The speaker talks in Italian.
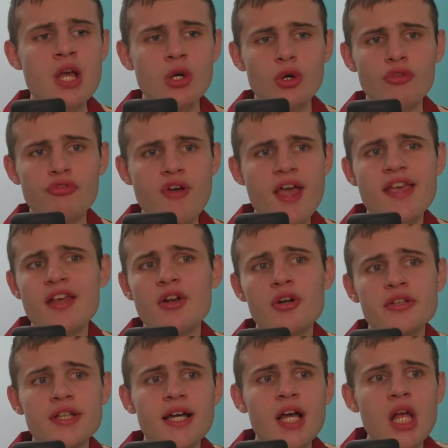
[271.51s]
col
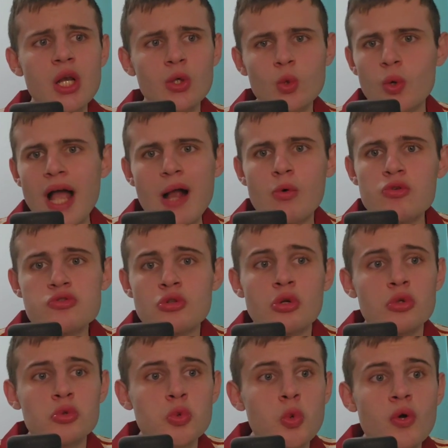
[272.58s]
Feyenoord Lukaku
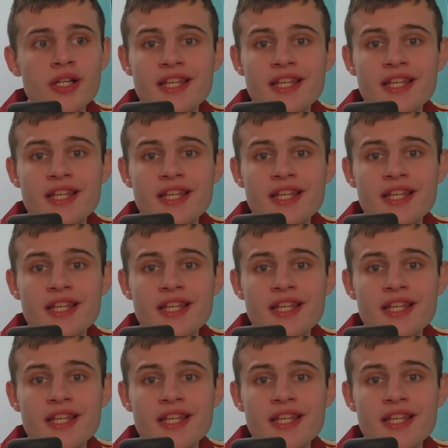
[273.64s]
sono due